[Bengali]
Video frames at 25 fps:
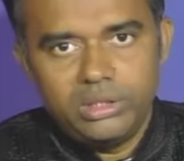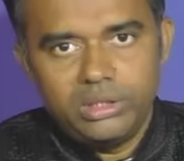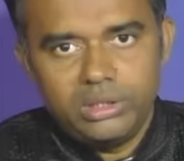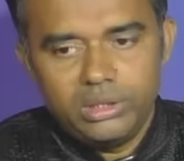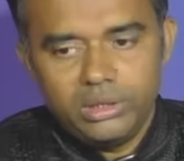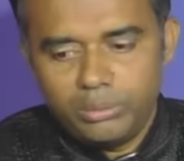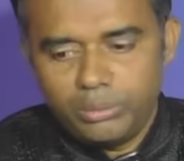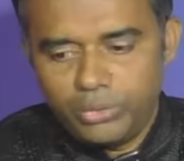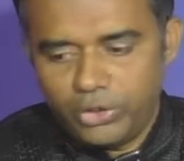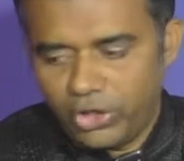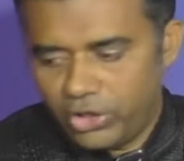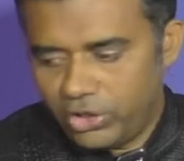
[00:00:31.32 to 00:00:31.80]

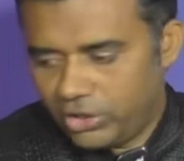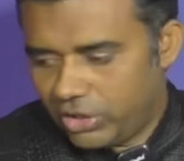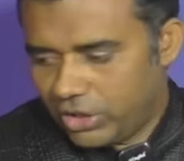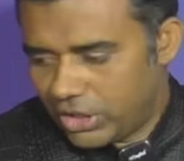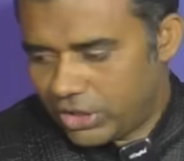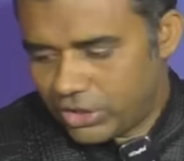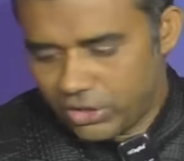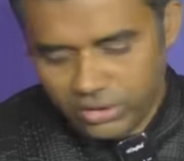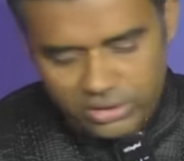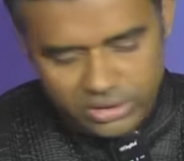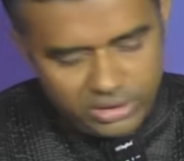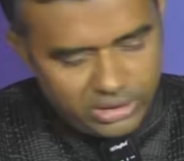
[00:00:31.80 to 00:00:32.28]
প্রিয়
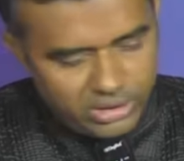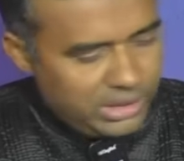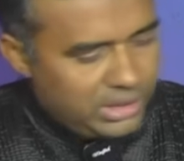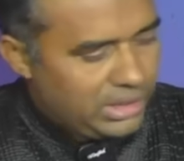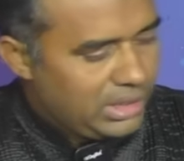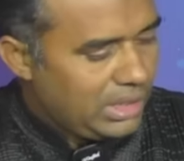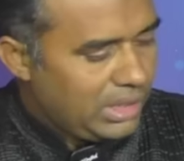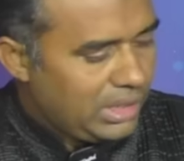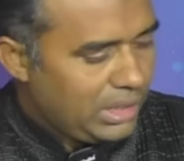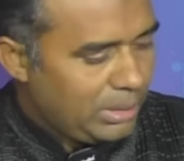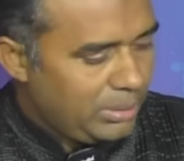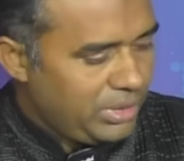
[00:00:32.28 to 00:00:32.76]
দর্শক
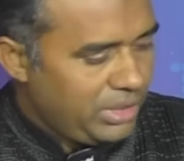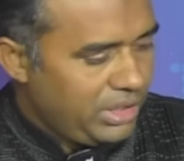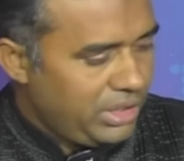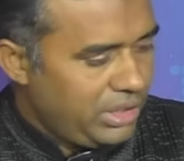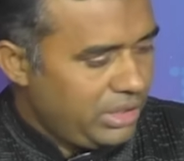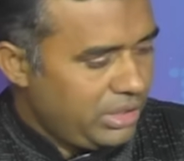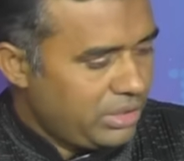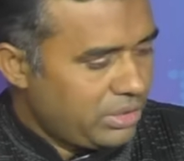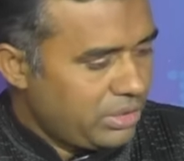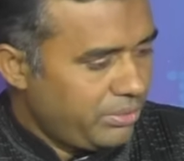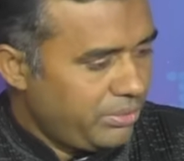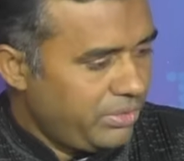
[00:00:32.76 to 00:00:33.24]
আমি
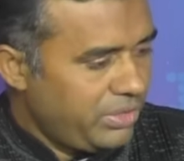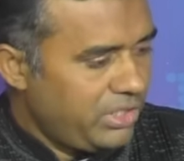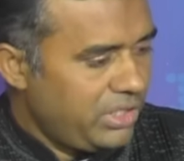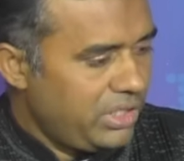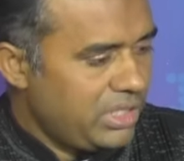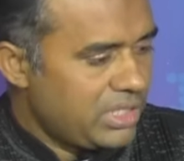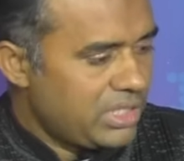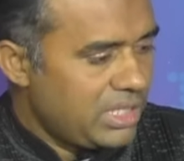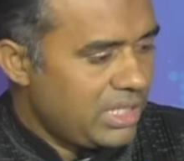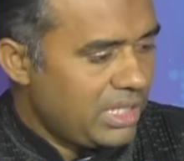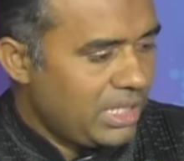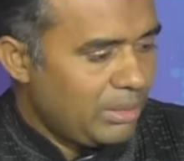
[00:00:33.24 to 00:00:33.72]
শফিকুল
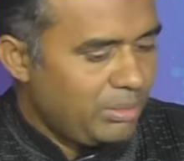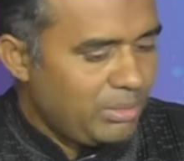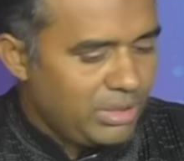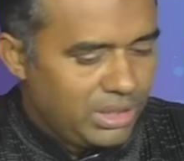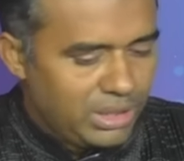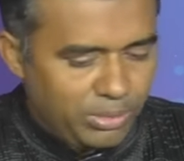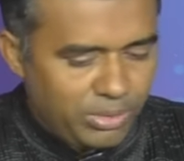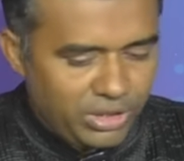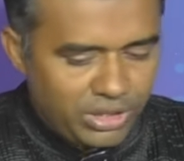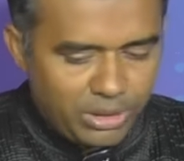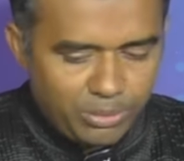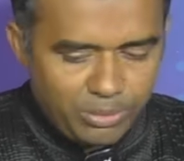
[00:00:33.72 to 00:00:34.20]
ইসলাম
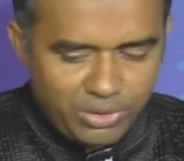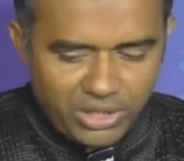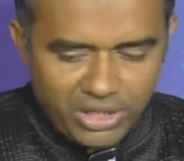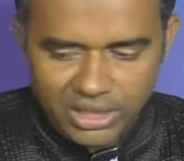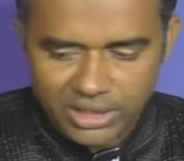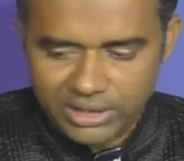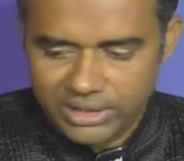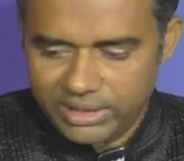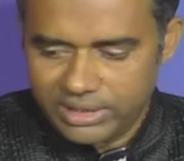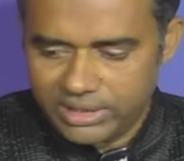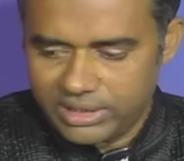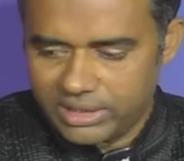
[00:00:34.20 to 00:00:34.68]
এবং আপনারা
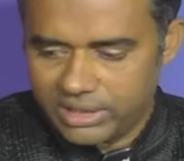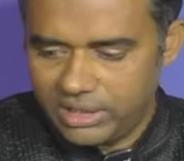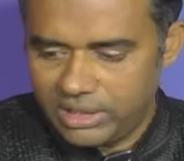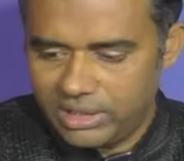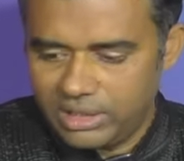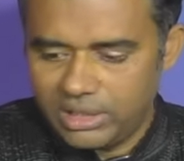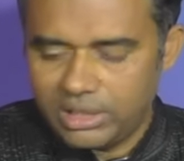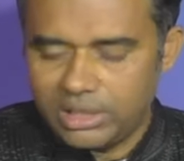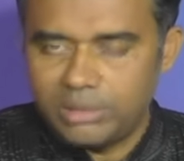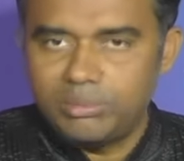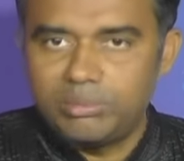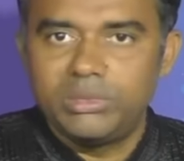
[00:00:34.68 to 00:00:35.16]
দেখছেন
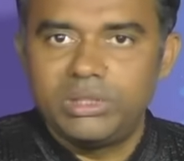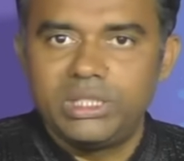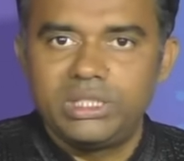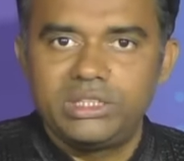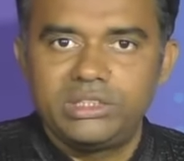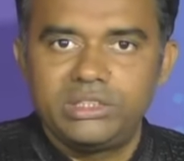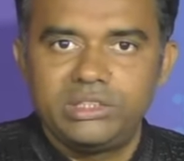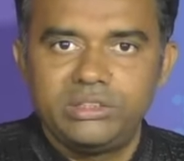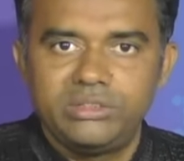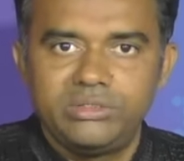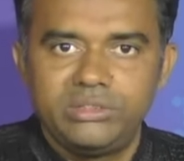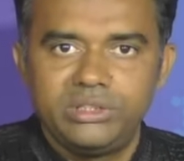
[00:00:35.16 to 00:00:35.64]
আরামবাগ
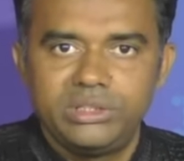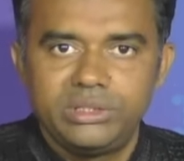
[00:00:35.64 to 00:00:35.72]
টিভি